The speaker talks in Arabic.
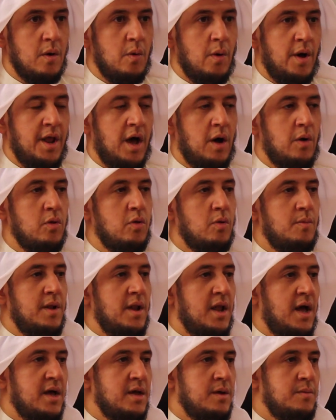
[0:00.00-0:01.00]
ونعوذ
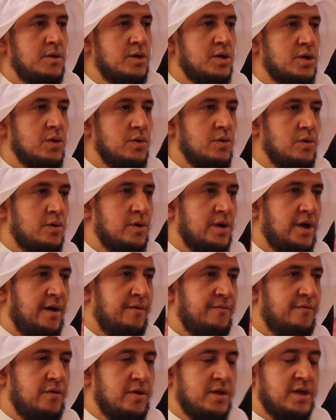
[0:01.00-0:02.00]
بالله من شرور
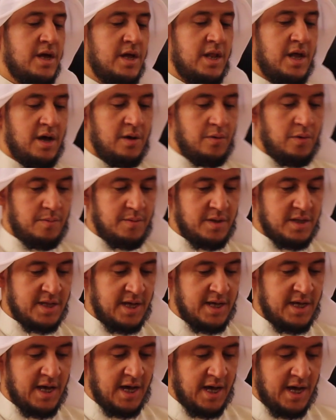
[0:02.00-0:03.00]
أنفسنا ومن
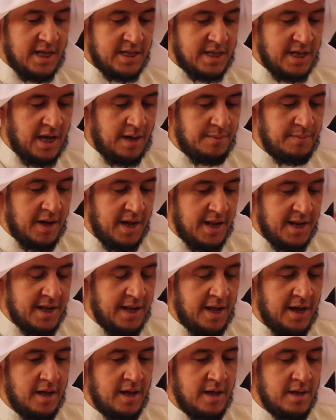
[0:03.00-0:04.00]
سيئات
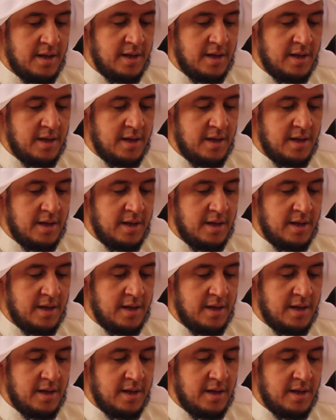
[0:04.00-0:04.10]
أعمالنا